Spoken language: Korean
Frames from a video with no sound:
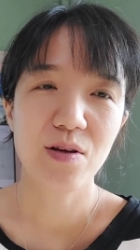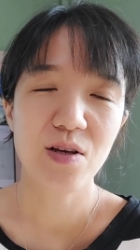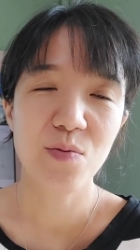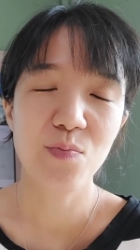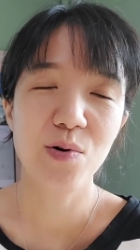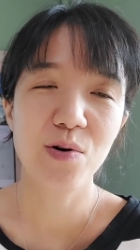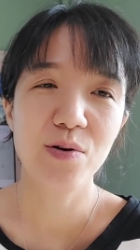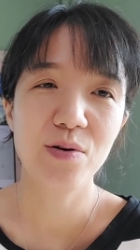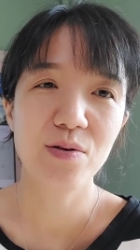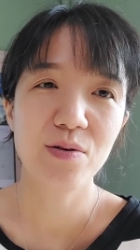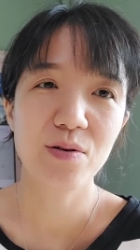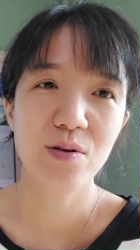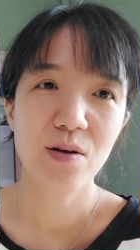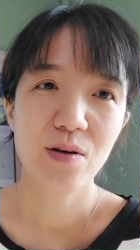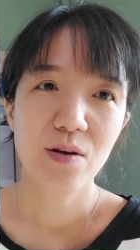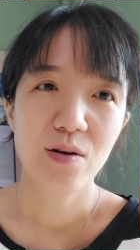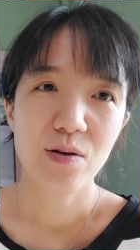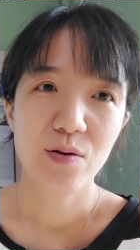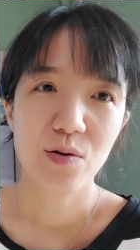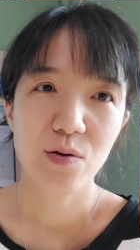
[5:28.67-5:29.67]
이번
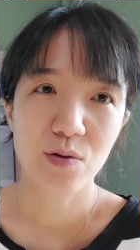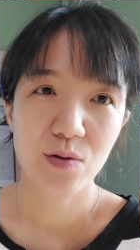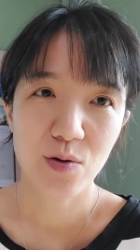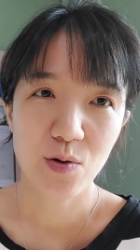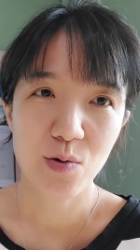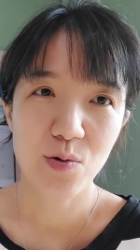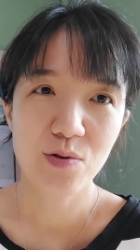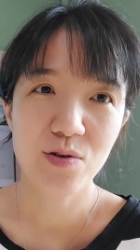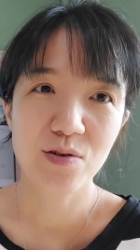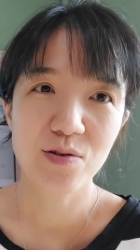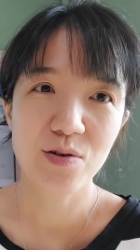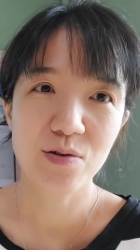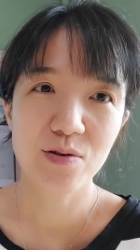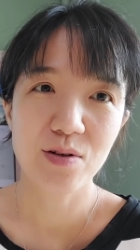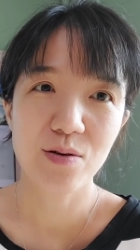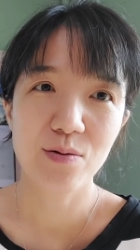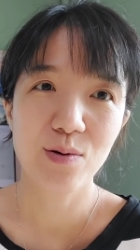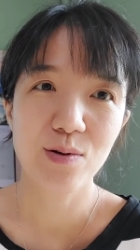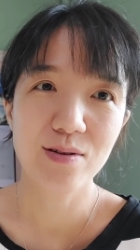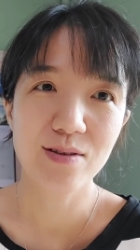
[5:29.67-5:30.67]
교육청
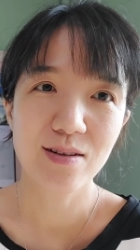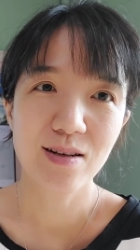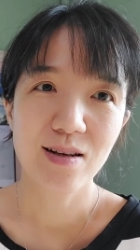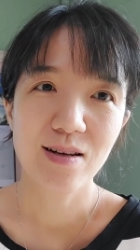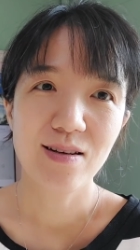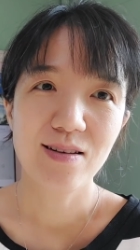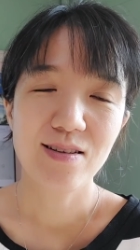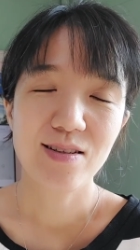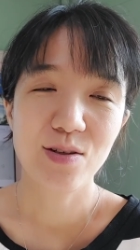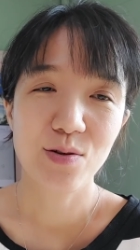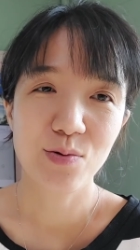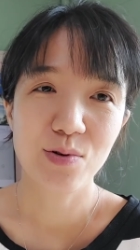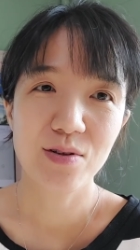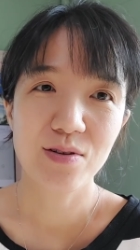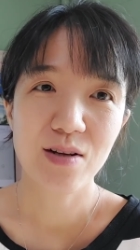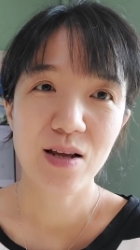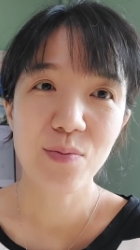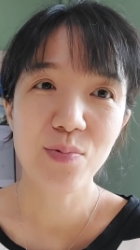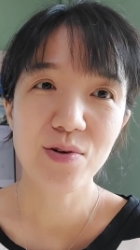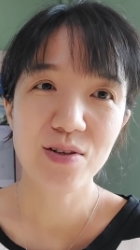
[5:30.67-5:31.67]
영재원
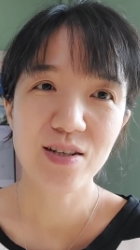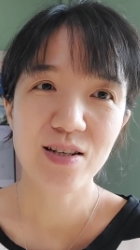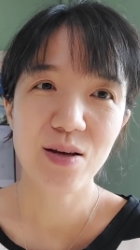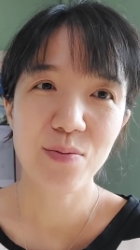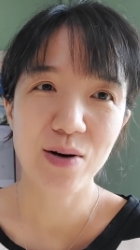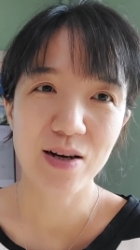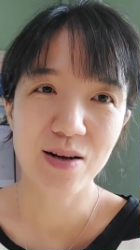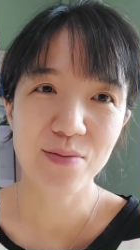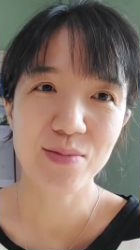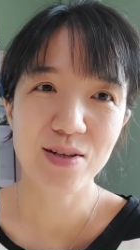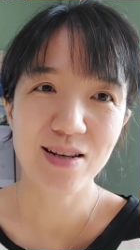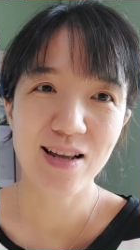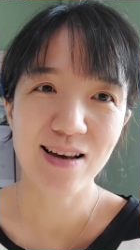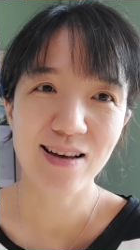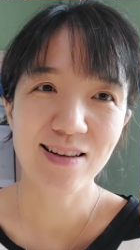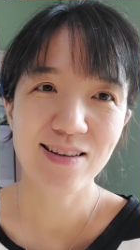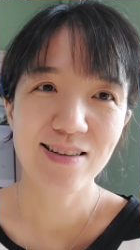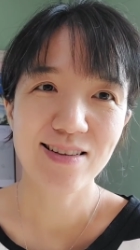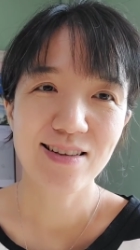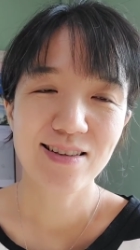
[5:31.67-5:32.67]
지원해 보시기
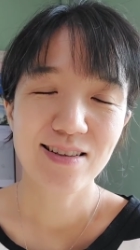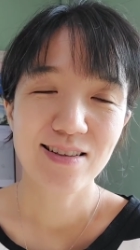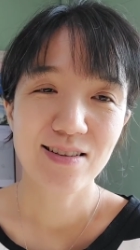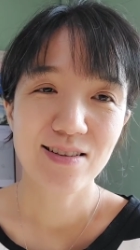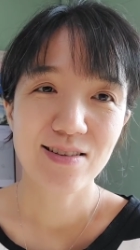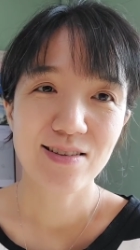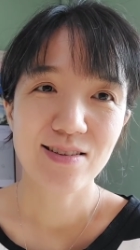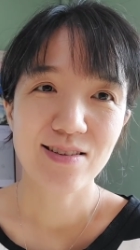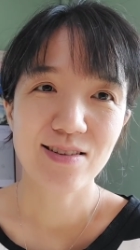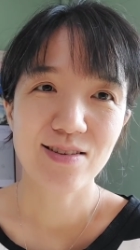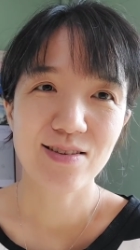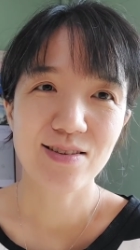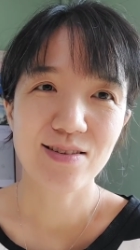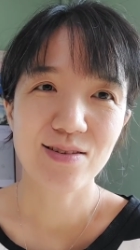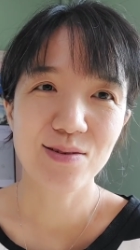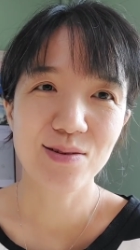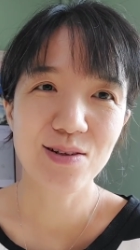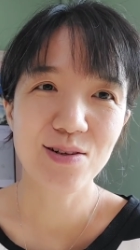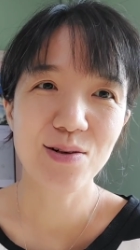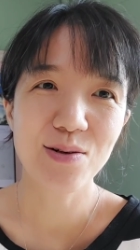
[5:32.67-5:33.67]
바랍니다.
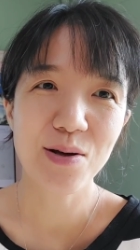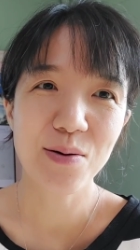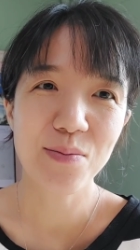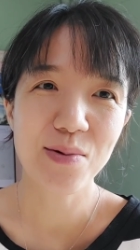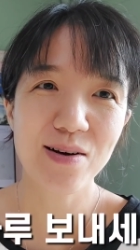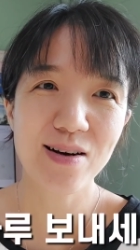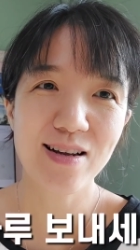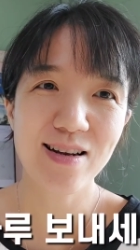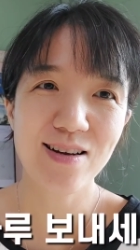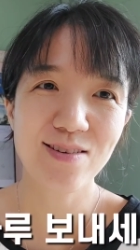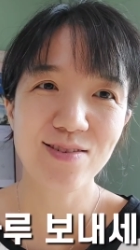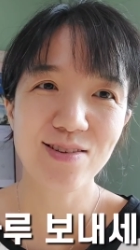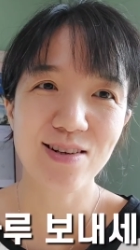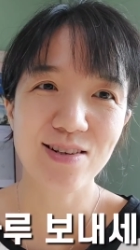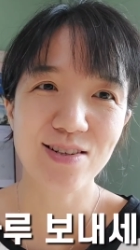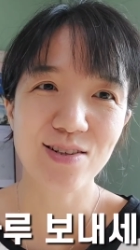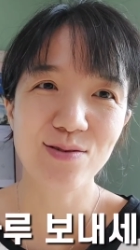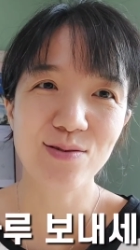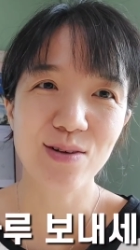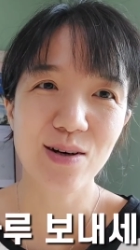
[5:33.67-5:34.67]
오늘도 현명한 하루
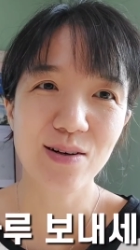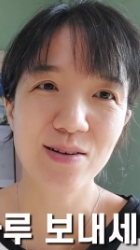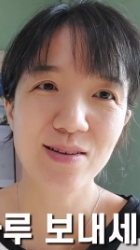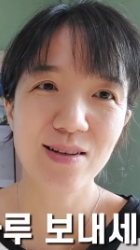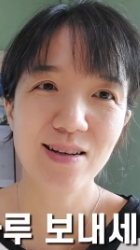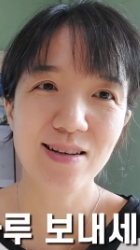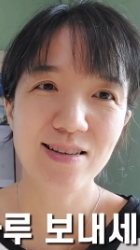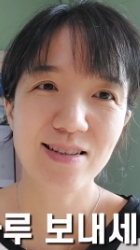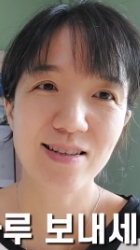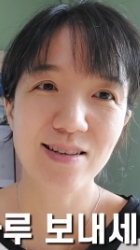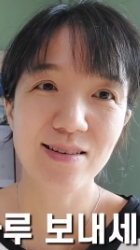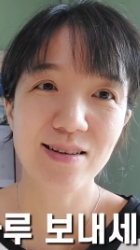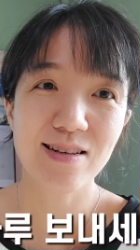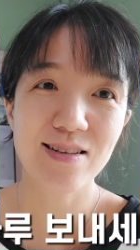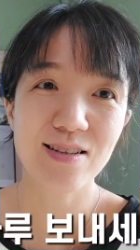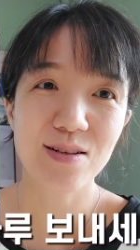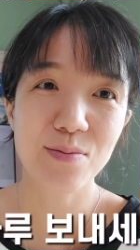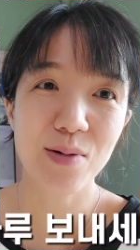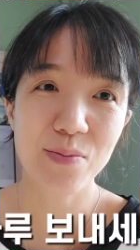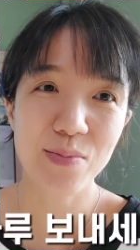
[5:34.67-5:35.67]
되시고요.
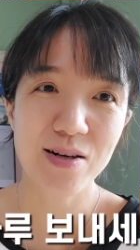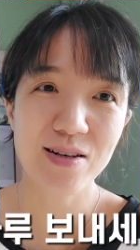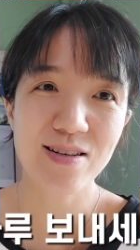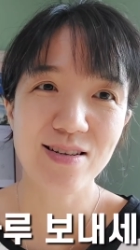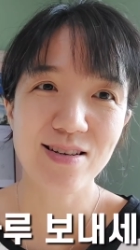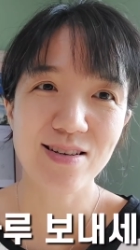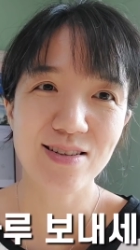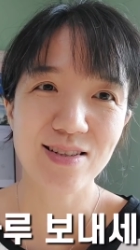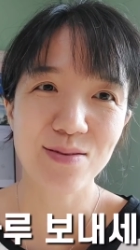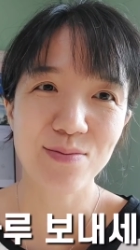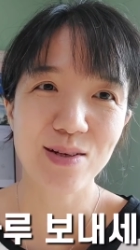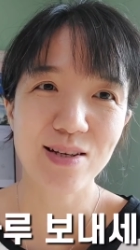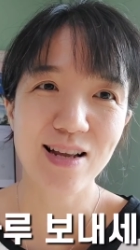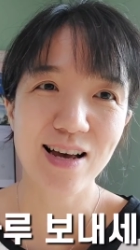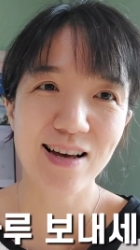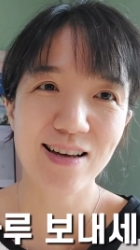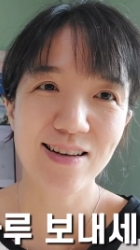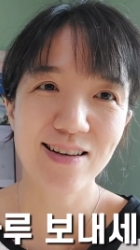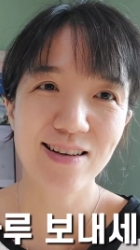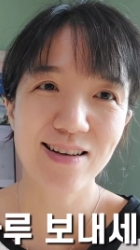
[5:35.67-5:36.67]
지금까지
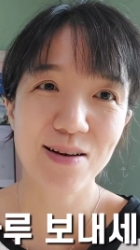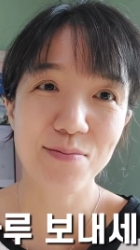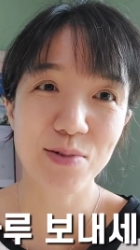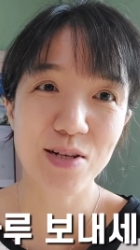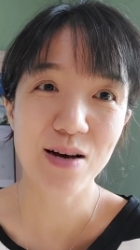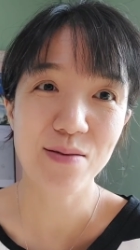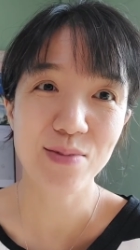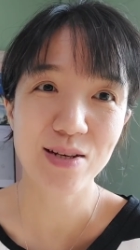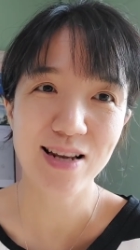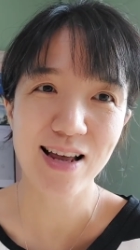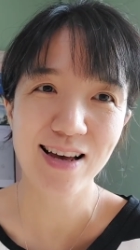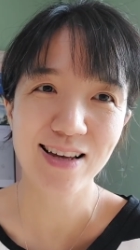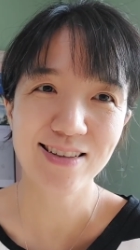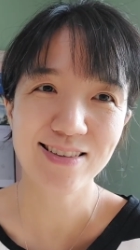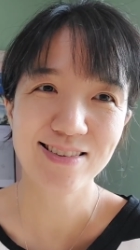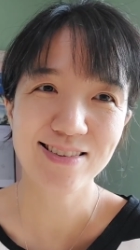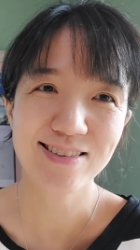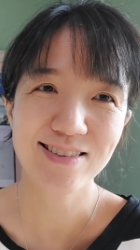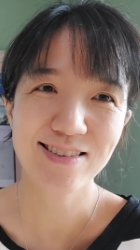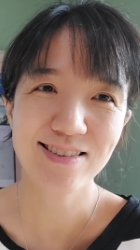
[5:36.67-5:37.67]
마마린이었습니다. 감사합니다.